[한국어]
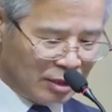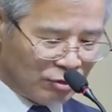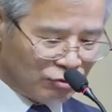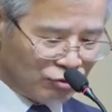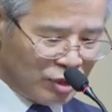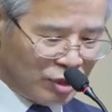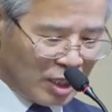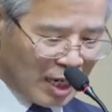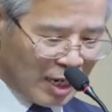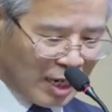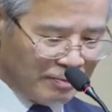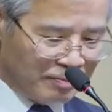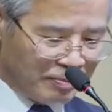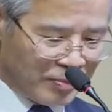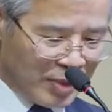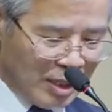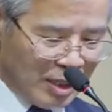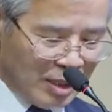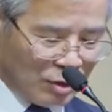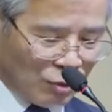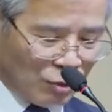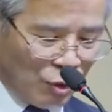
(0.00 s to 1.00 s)
우리가
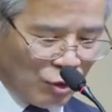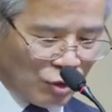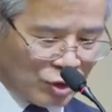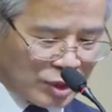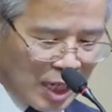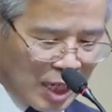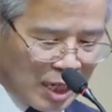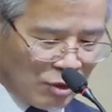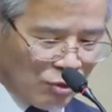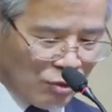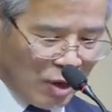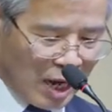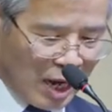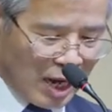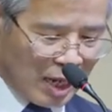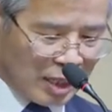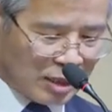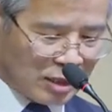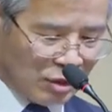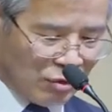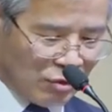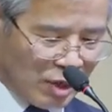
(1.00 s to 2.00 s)

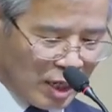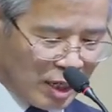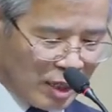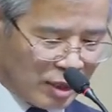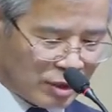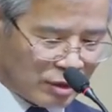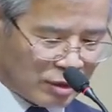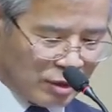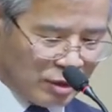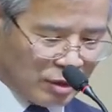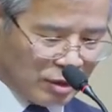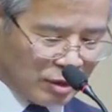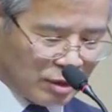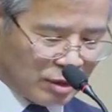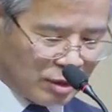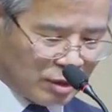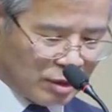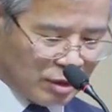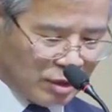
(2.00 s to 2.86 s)
공상과학 영화에서